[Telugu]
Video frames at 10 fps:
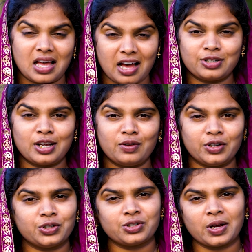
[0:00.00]
సాక్ష్యాలు
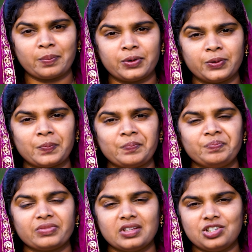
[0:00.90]
వింటున్నప్పుడు
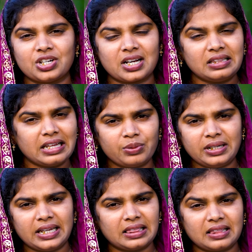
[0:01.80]
నిజంగా
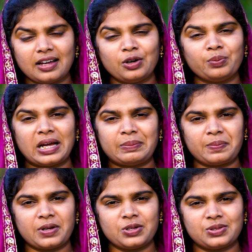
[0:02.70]
దేవుని ఎంతగానో
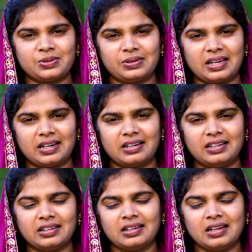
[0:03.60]

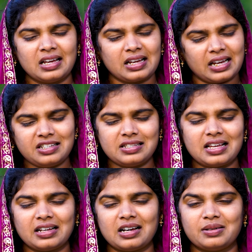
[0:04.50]
మహిమపరుస్తున్నానండి
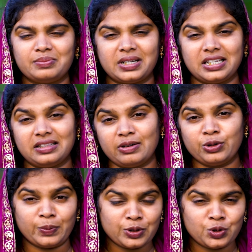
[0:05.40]
ఖచ్చితంగా మరి
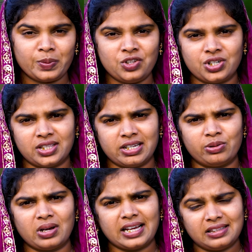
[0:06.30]
దేవుడు కృప చూపించే
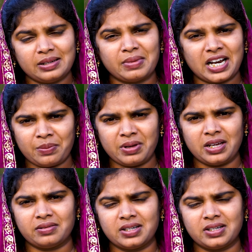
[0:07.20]
దేవుడు అయితే మనమే